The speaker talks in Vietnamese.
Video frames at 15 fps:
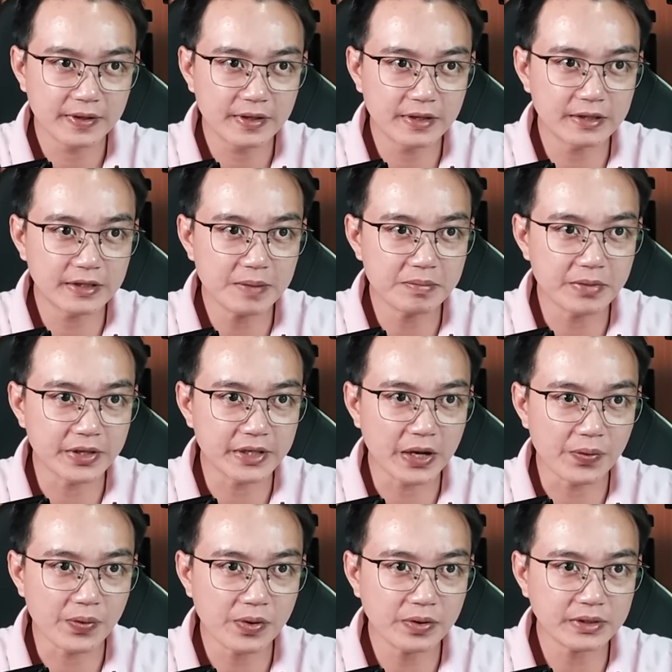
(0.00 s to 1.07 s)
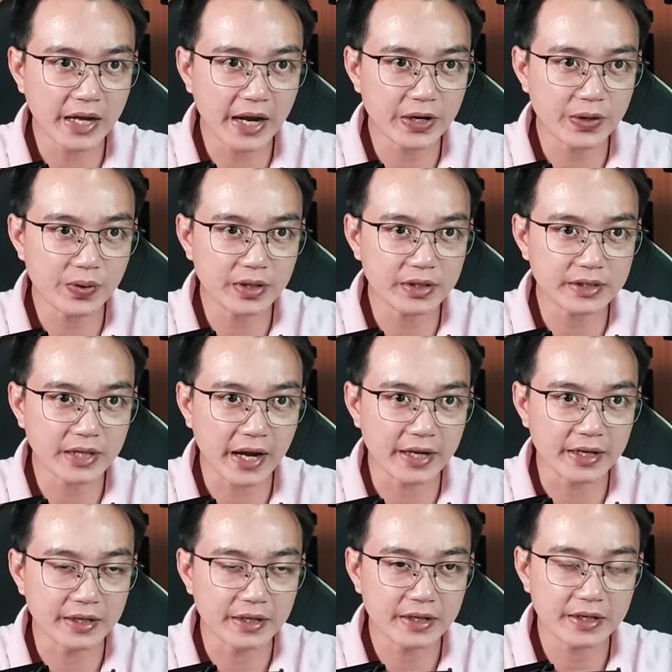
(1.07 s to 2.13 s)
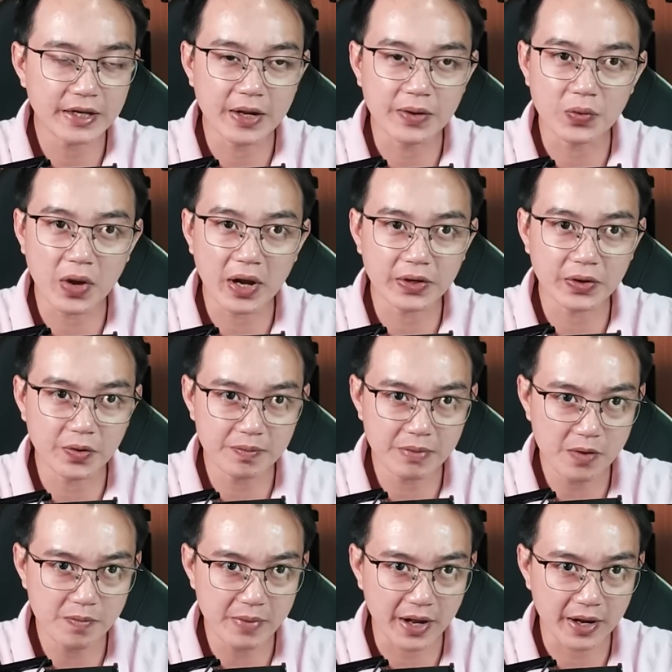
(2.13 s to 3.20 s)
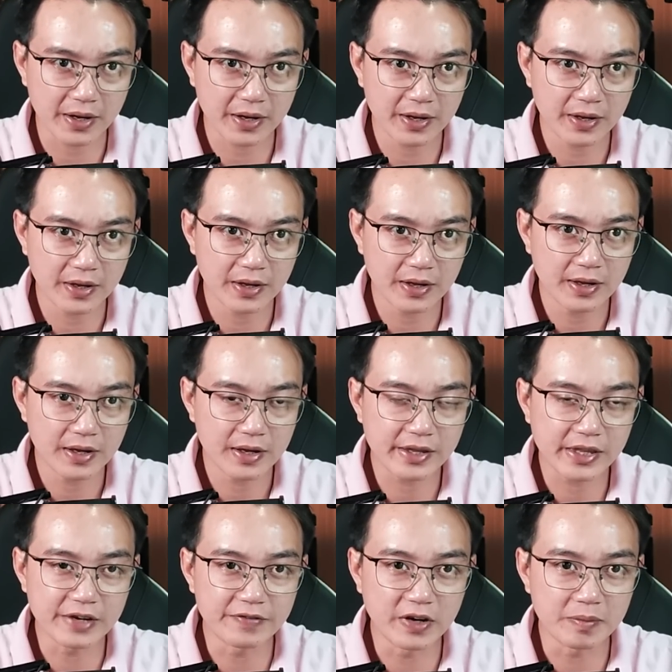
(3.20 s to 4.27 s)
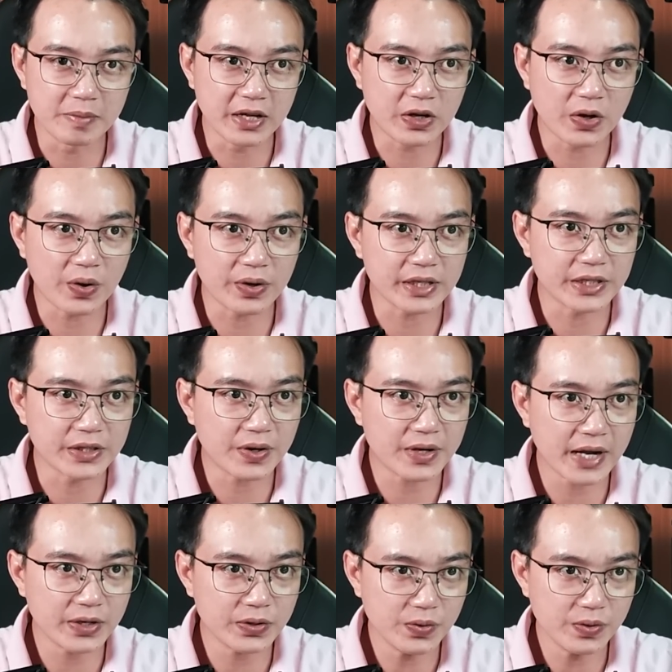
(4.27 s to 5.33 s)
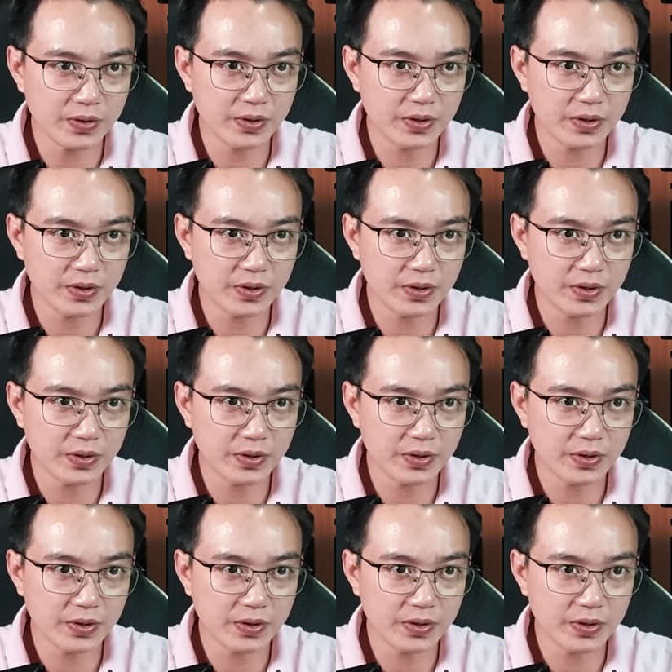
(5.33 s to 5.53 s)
khi thấy 10 đầu ngón tay của anh Tài đều loang lỗ máu me, như vừa bị con gì đó cắn nuốt.